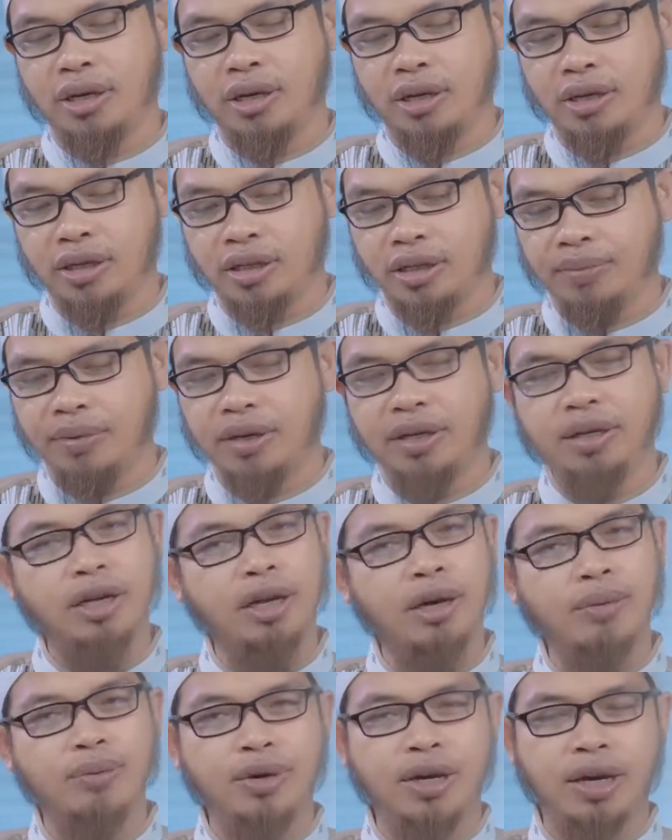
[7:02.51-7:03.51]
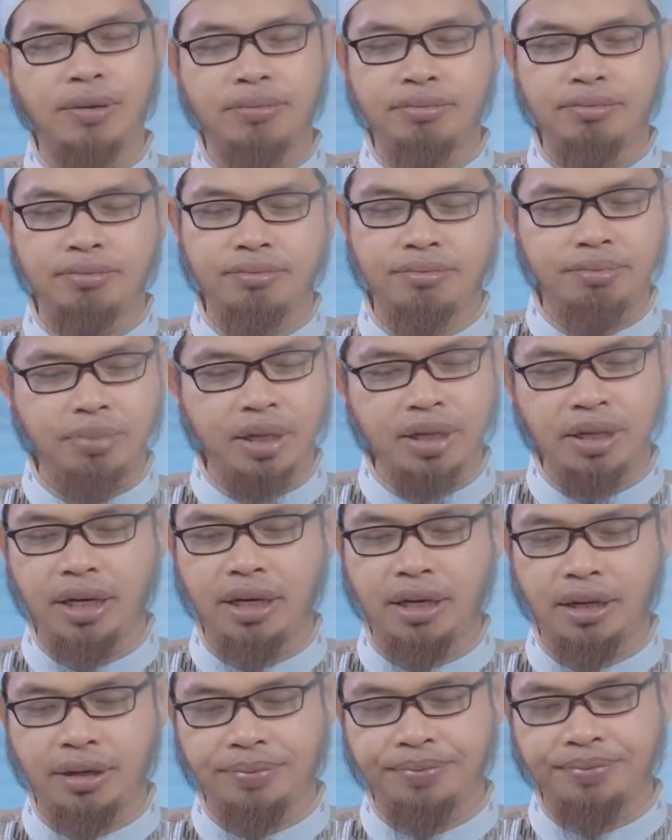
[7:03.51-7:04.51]
eh, disiplin ilmu yang
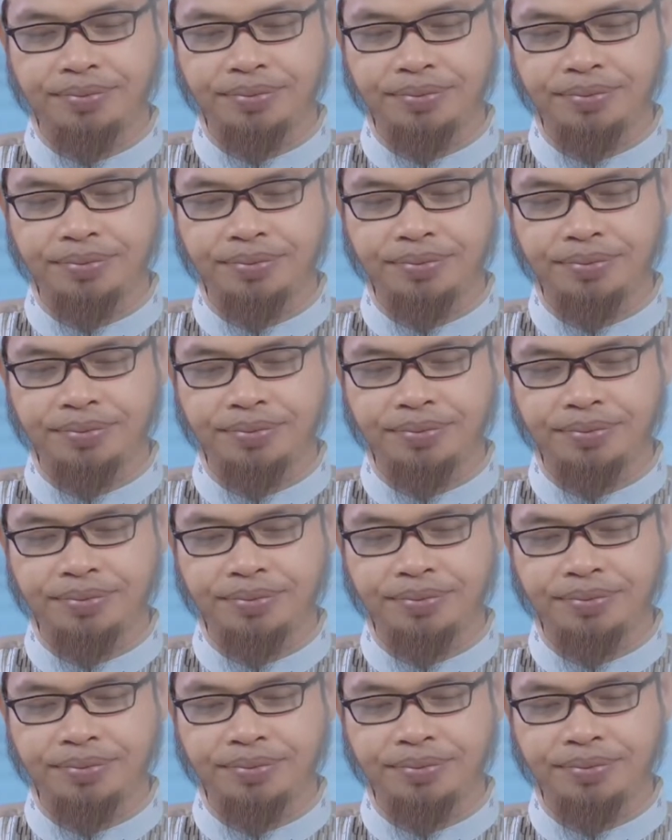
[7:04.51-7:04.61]
penting.